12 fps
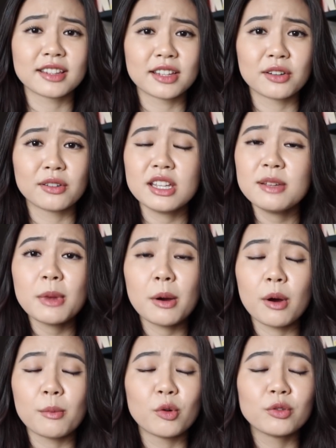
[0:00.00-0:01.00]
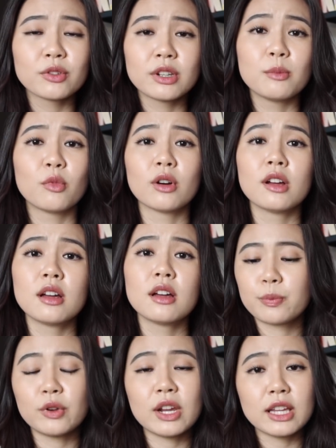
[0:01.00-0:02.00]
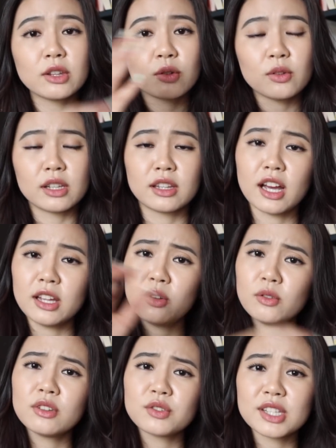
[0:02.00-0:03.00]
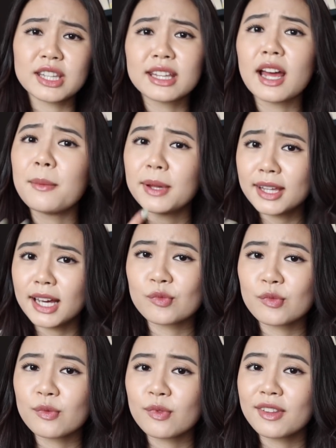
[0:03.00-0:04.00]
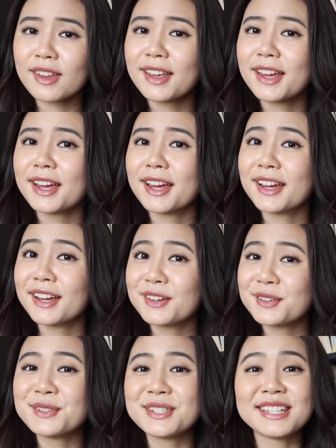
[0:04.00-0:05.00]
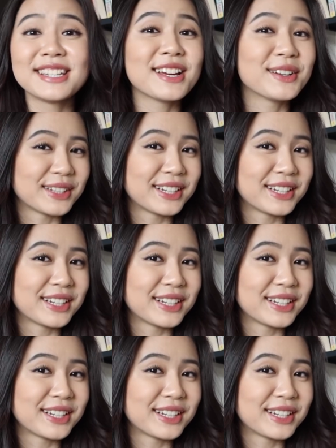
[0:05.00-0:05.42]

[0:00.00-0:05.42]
じだったの今はもう本当にもうプレートとかに大量にのせて食べたい不思議だよ